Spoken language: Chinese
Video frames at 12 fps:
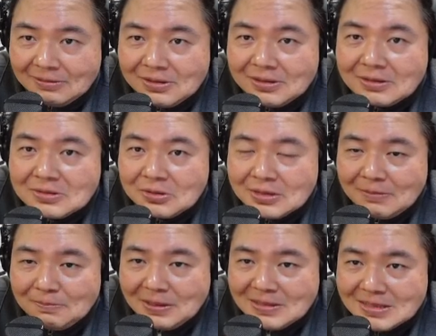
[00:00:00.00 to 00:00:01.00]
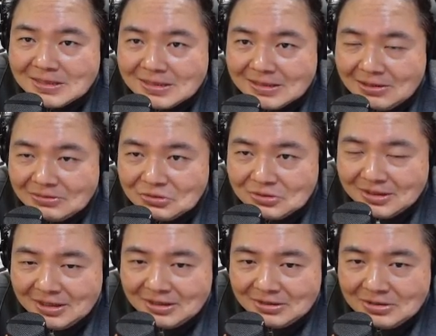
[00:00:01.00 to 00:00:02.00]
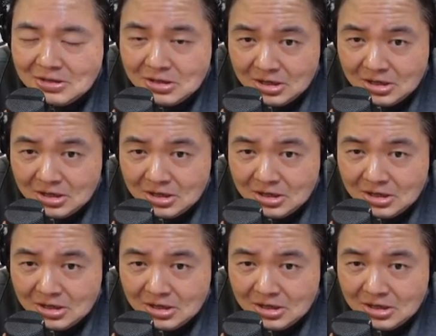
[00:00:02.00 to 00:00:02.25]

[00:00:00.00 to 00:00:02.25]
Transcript: 因为那时候在逼自己要去练